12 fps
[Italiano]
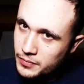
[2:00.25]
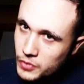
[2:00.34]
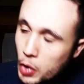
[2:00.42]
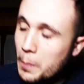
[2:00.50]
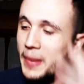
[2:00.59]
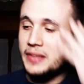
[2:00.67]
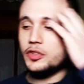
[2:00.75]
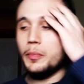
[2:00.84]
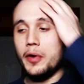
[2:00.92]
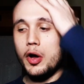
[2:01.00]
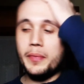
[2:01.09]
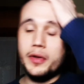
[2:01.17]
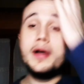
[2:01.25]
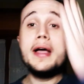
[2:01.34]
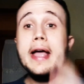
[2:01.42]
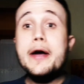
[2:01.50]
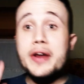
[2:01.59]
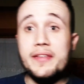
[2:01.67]
Non penso proprio.
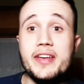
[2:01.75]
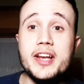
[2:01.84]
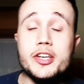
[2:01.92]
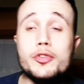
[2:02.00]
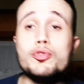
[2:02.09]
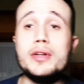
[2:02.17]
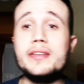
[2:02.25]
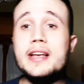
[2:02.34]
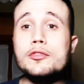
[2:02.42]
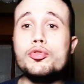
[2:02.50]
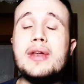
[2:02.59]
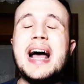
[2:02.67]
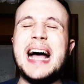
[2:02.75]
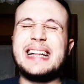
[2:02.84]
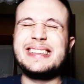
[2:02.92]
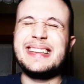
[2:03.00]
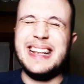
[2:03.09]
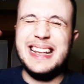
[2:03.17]
E ora viene ceduto addirittura
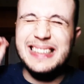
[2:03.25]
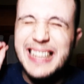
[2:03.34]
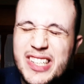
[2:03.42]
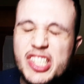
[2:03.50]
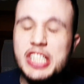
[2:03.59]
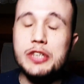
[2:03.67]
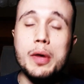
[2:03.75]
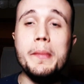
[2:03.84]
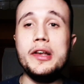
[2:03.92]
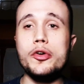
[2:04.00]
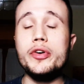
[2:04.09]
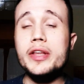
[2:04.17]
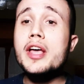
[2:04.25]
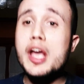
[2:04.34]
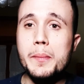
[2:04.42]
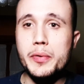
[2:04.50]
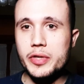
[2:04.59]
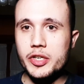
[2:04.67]
a 35 milioni
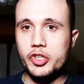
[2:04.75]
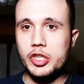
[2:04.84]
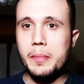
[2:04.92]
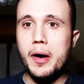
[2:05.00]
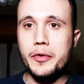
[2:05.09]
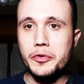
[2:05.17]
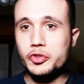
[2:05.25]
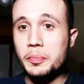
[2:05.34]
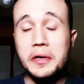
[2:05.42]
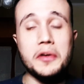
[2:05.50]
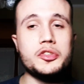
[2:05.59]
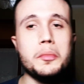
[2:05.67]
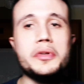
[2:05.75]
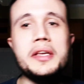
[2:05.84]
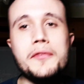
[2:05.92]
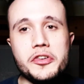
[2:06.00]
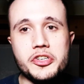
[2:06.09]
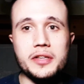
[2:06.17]
più 10 di bonus. Per questo
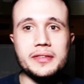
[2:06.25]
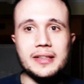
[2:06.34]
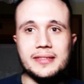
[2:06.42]
motivo ho scelto il